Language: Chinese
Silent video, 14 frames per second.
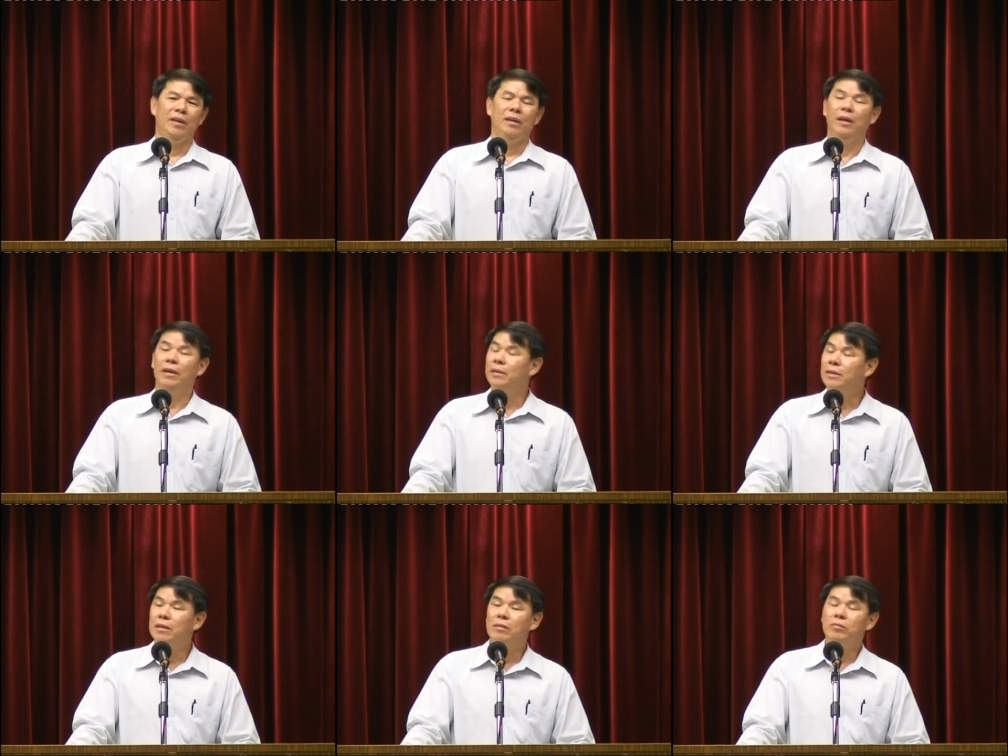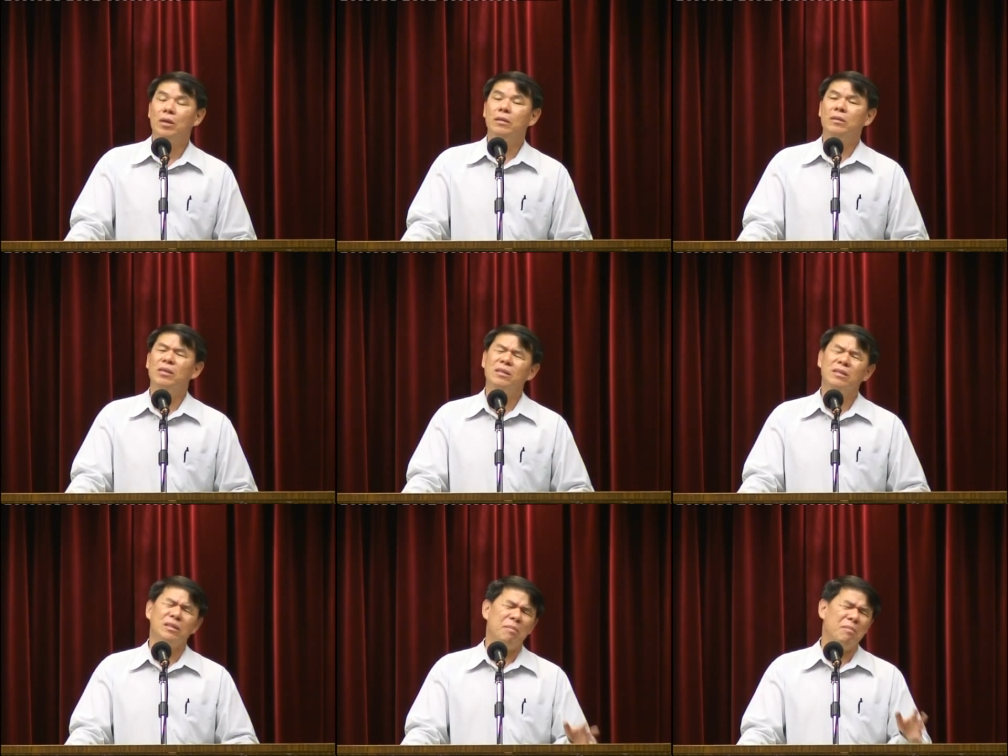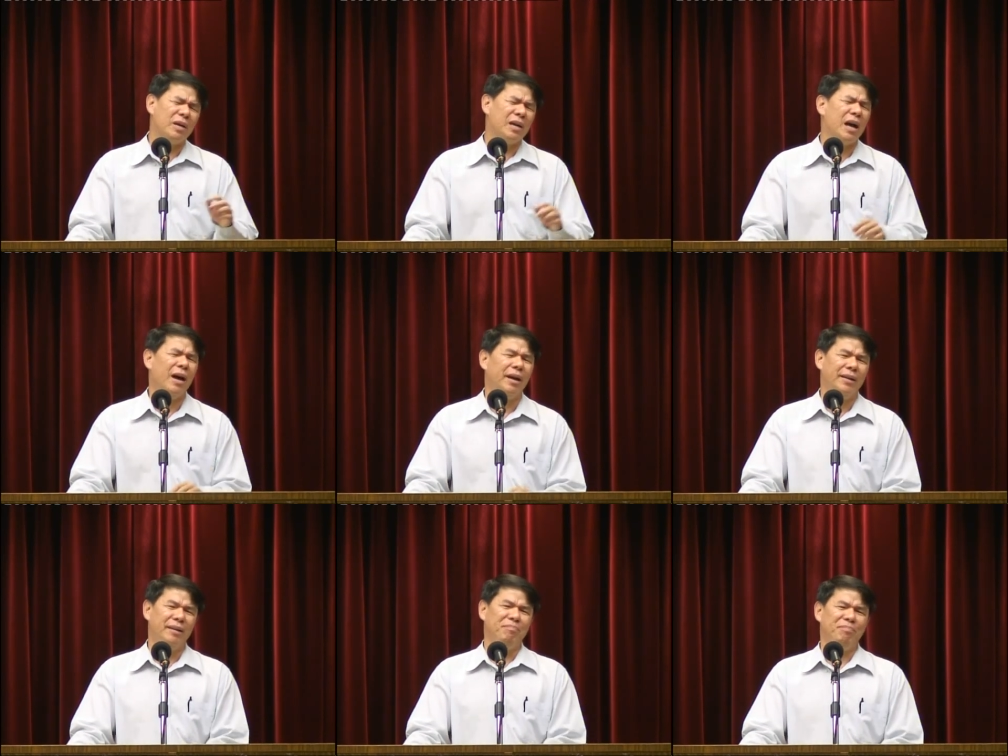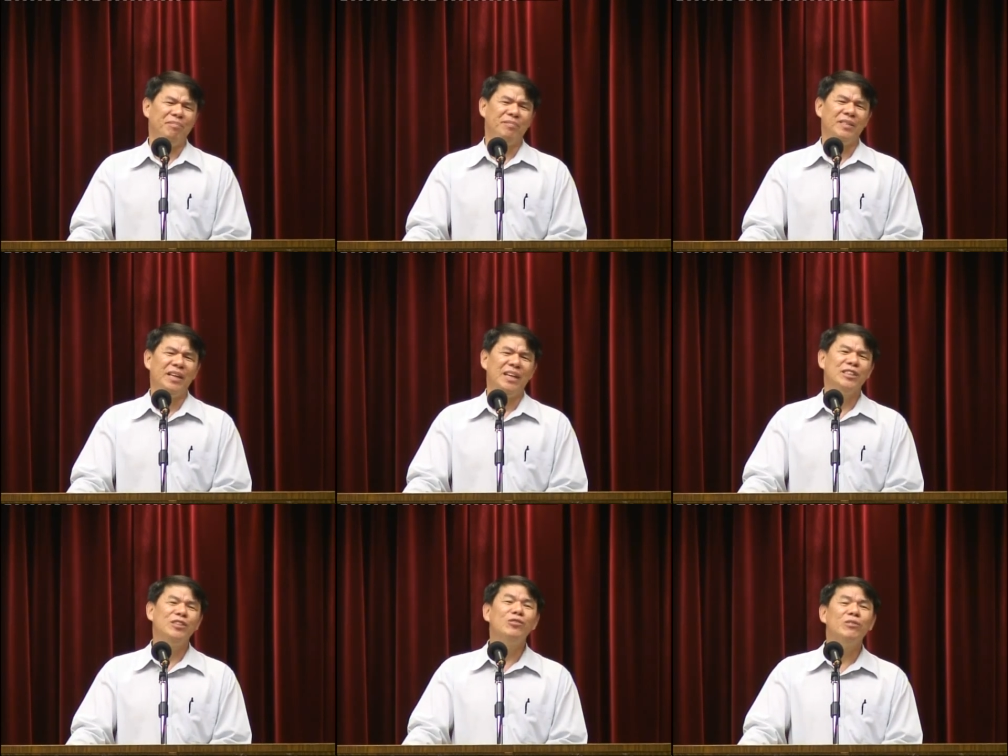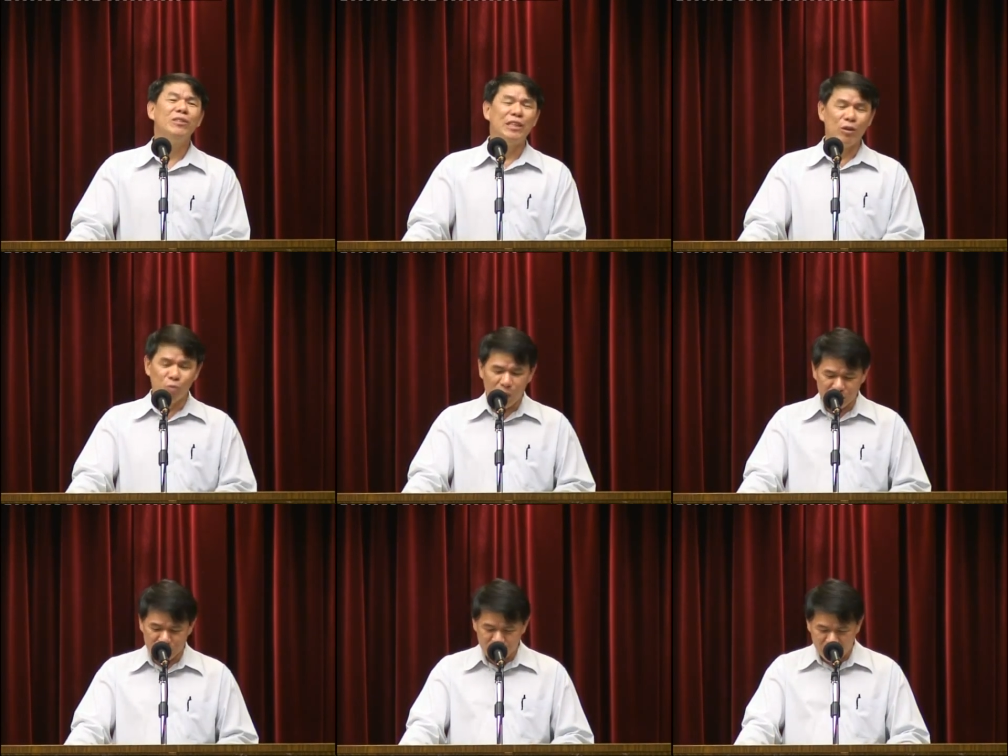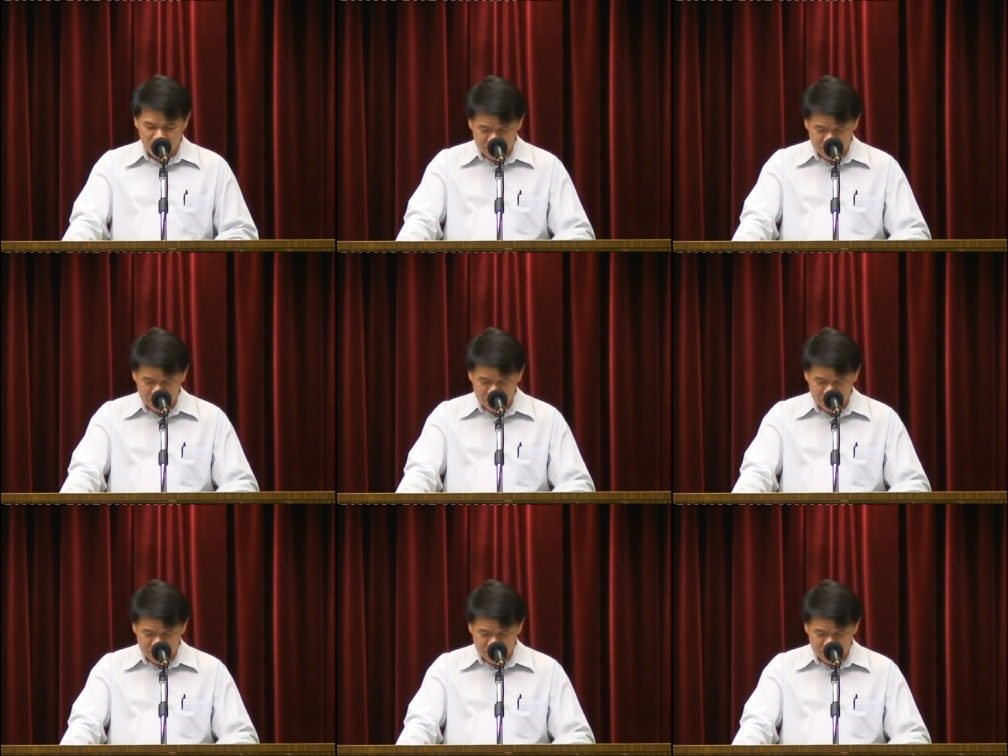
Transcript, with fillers: 那这些学者说：“怎么可能？这种情况就好